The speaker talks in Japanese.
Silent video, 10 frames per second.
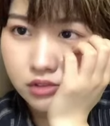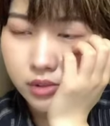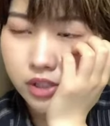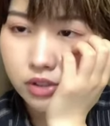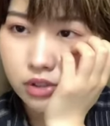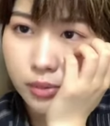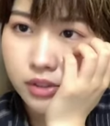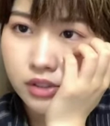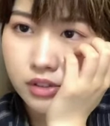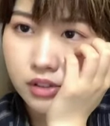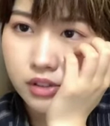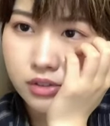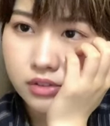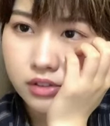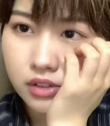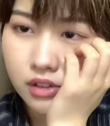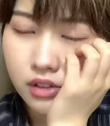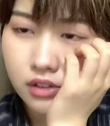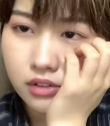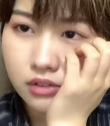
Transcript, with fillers: でもあっという間だったな、ふつかかん。